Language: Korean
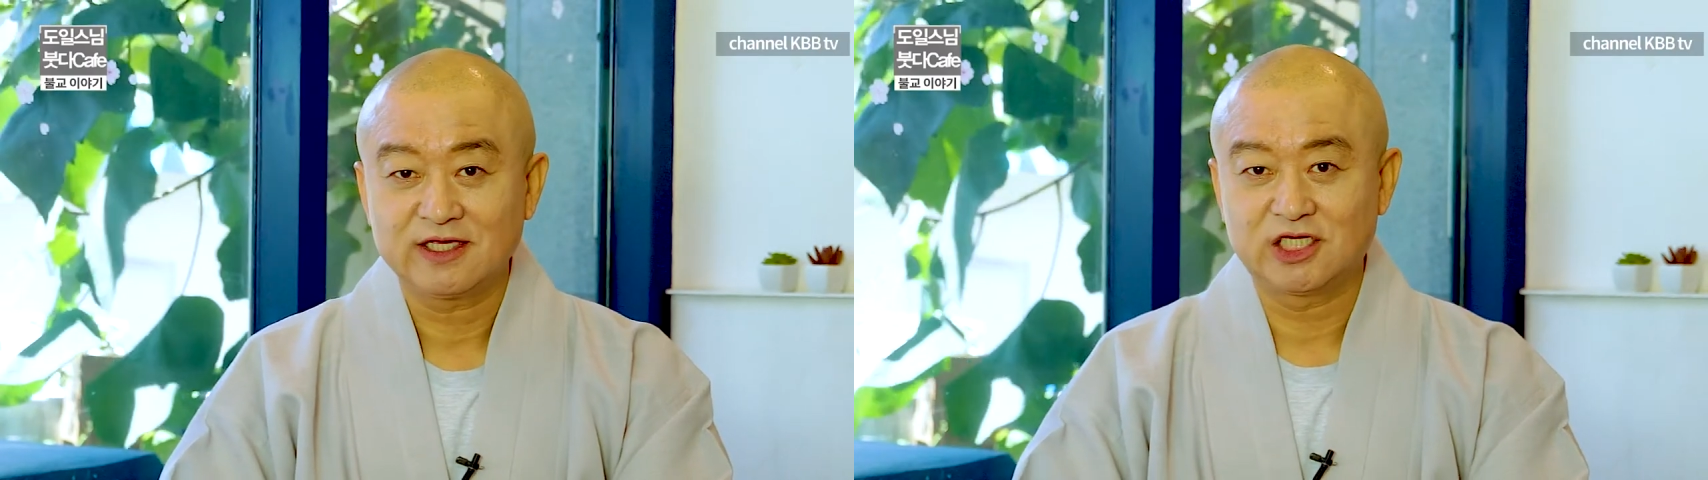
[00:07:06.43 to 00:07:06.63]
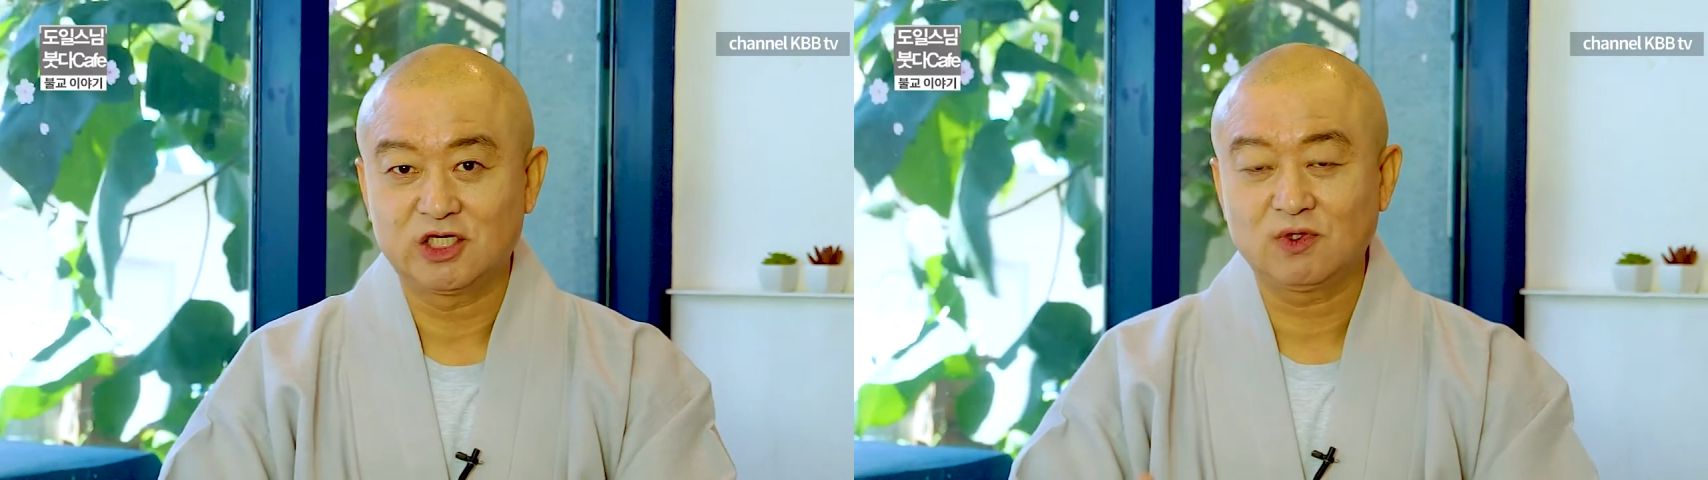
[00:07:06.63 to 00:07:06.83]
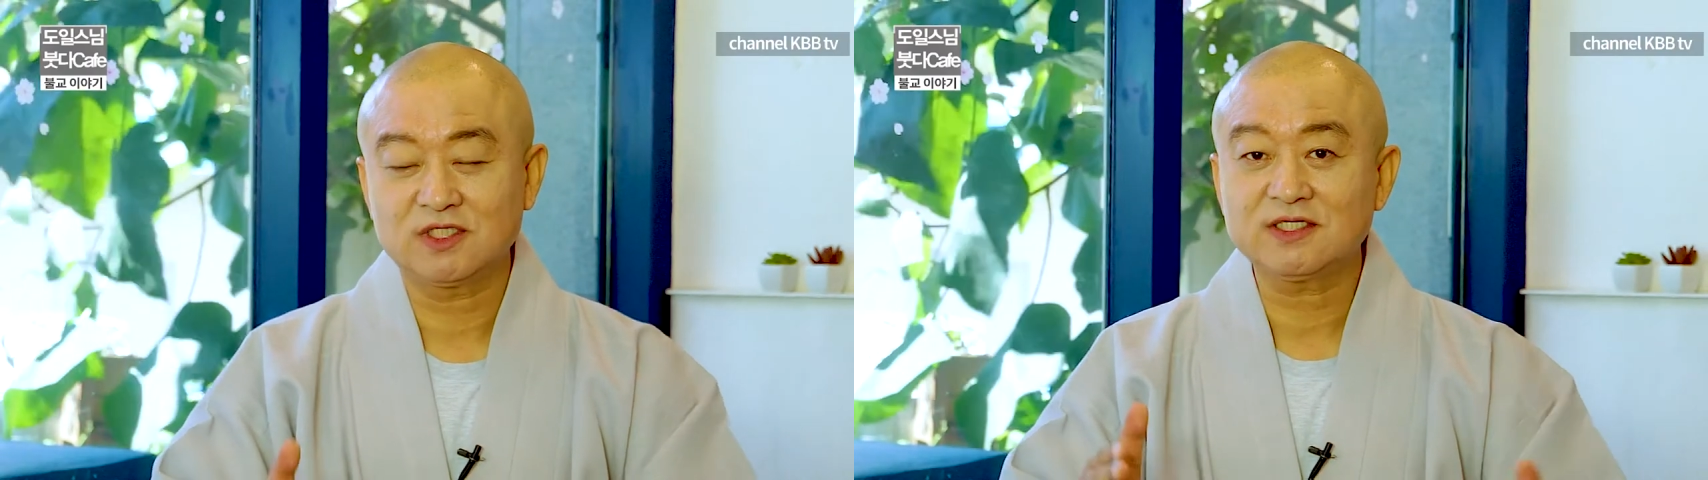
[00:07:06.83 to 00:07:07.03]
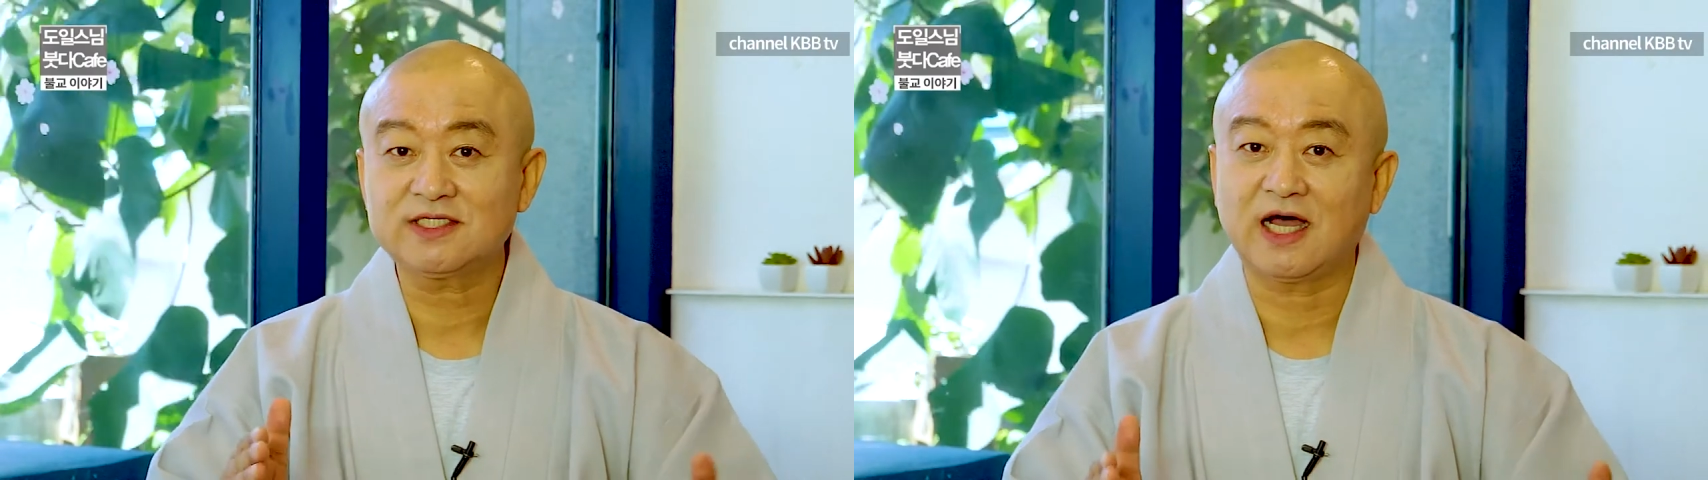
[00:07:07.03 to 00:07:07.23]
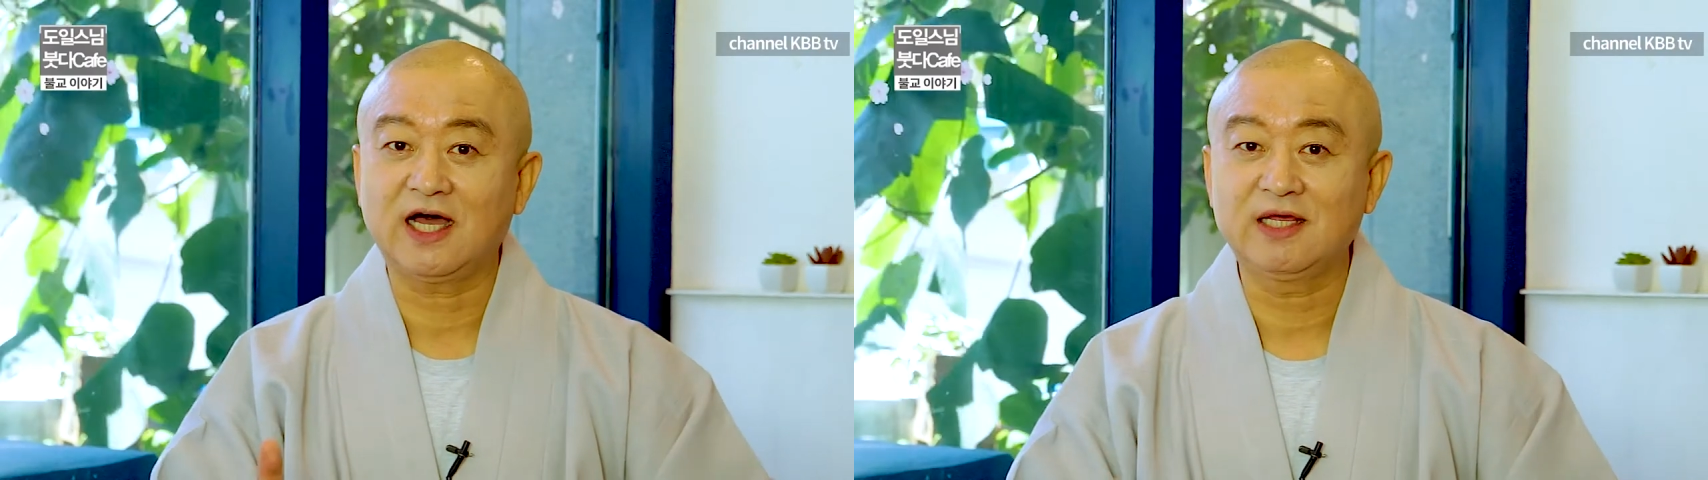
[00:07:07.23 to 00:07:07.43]

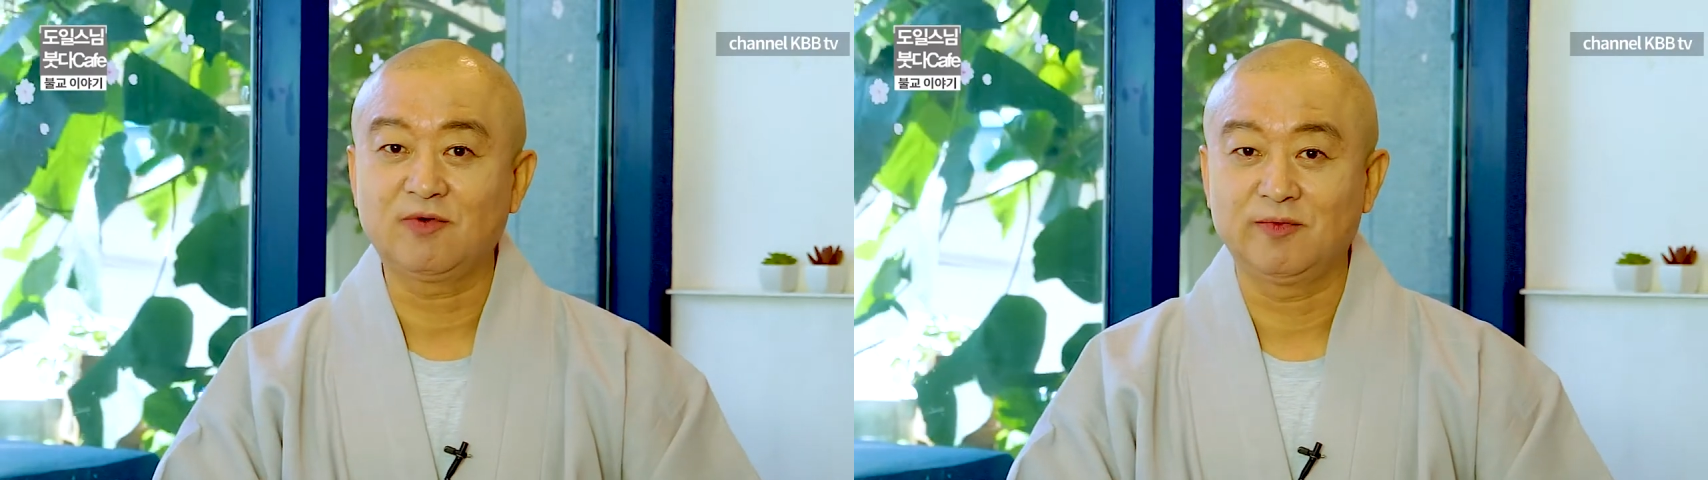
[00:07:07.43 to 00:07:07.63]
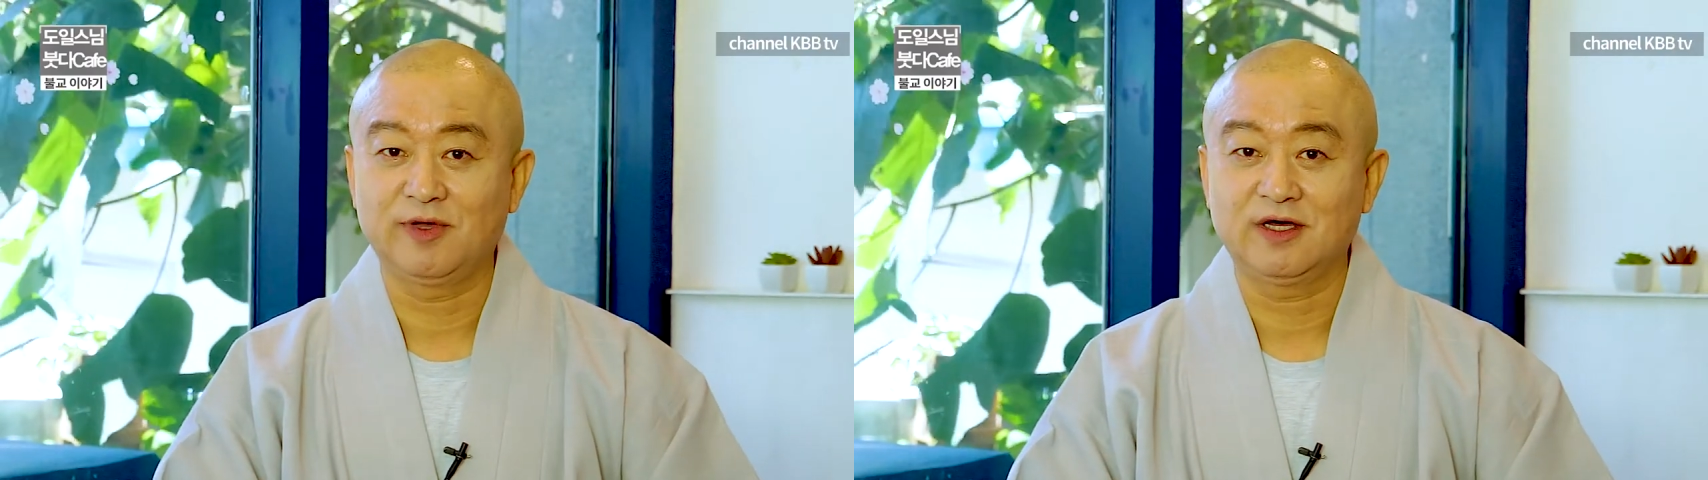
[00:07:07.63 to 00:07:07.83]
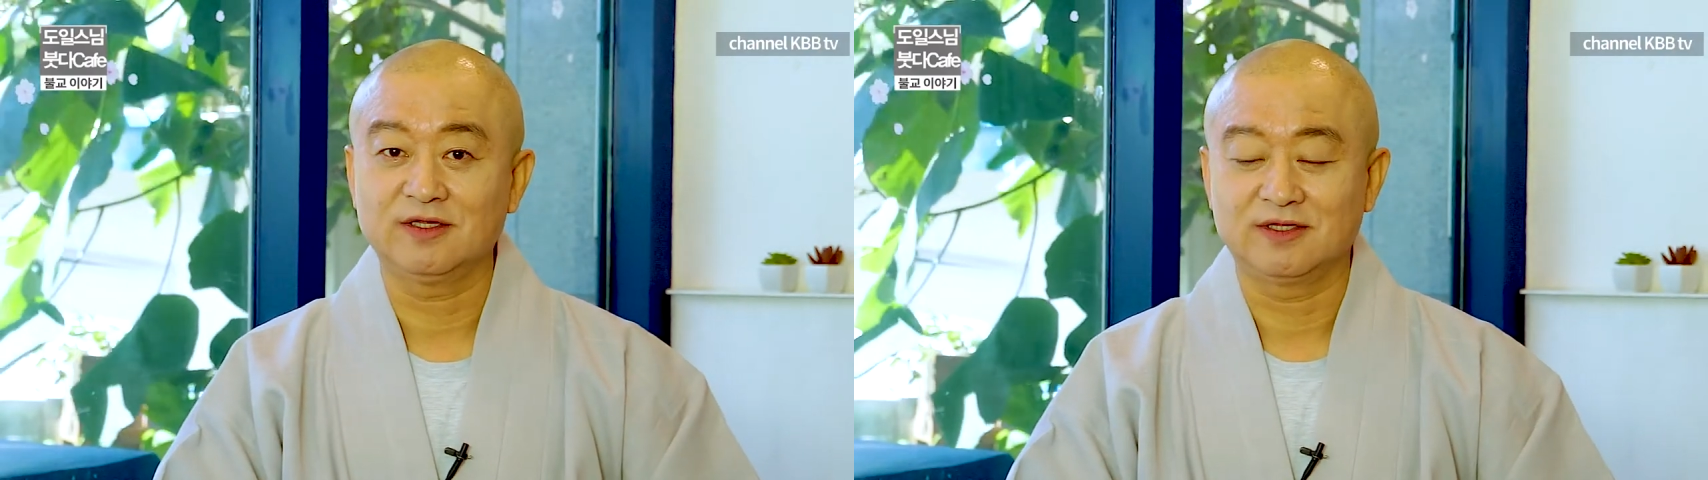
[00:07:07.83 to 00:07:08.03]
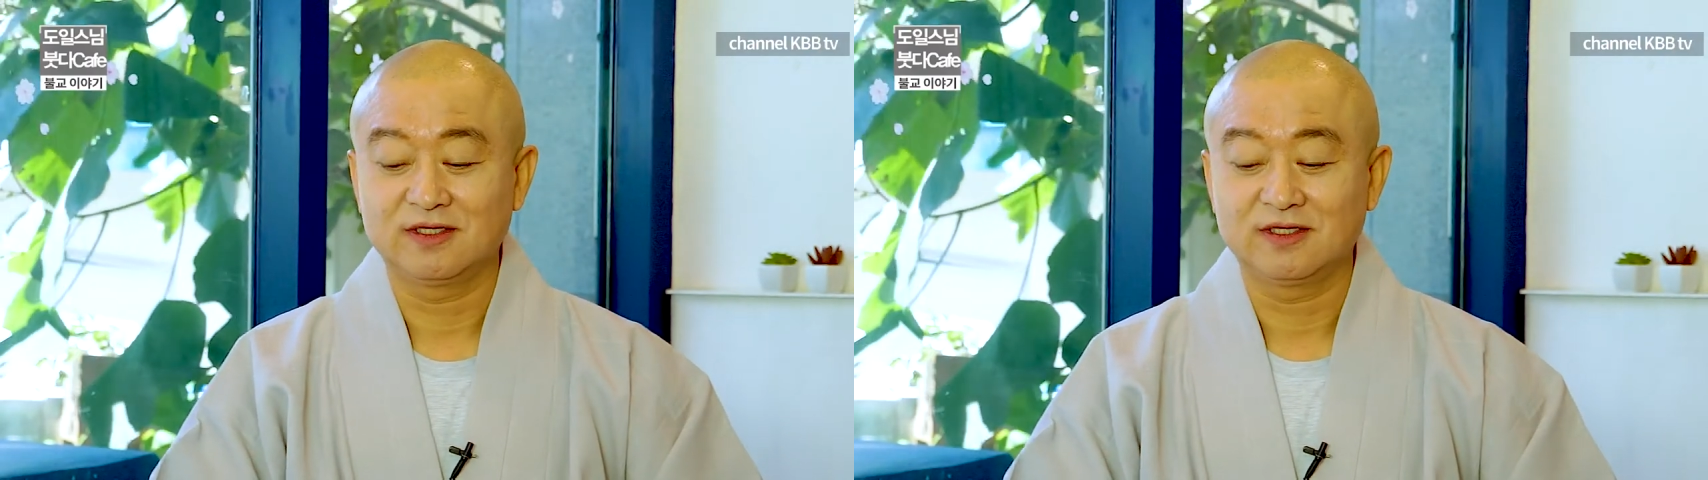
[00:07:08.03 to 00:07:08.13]
기원정사 안에 보면